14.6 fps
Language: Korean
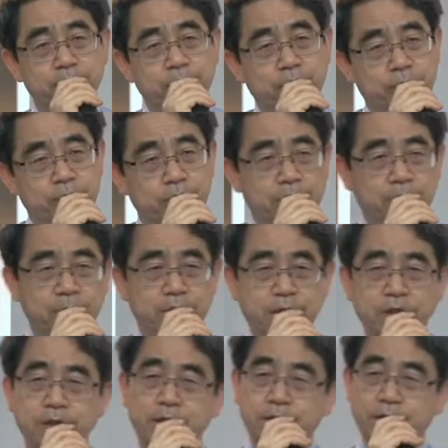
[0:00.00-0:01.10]
서로 이렇게
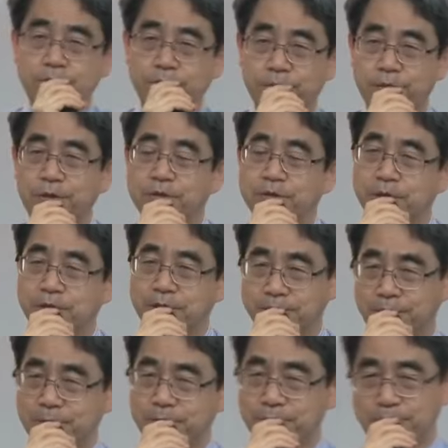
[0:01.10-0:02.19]
칭찬해주고 격려하는
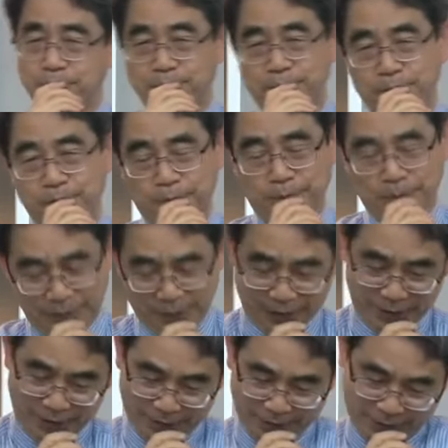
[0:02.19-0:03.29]
걸로 돼 있어요.
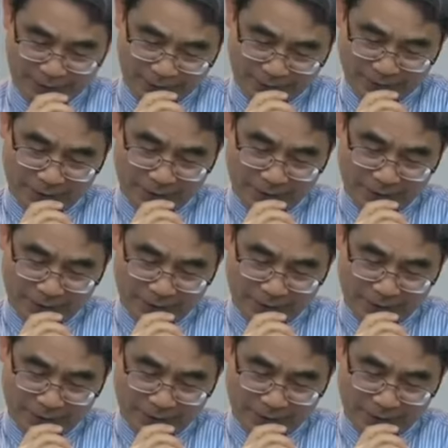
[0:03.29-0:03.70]
그래요.